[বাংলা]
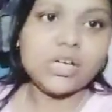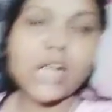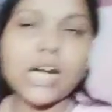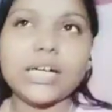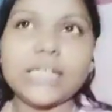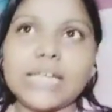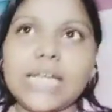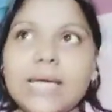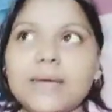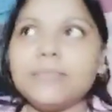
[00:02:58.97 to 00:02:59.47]
না
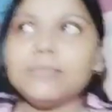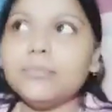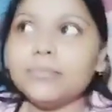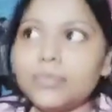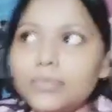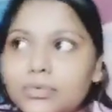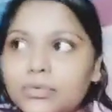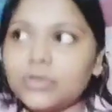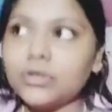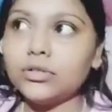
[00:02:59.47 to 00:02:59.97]
ট্যাম
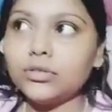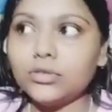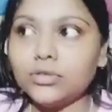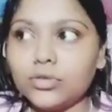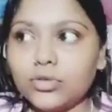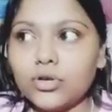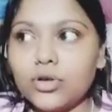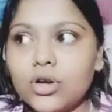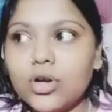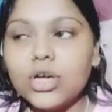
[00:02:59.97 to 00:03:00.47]

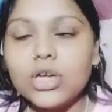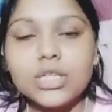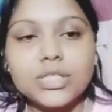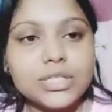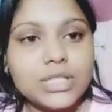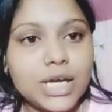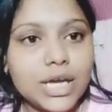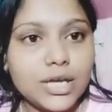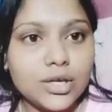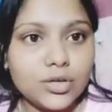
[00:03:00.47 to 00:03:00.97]
তো
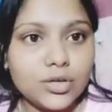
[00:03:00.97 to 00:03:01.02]
সেই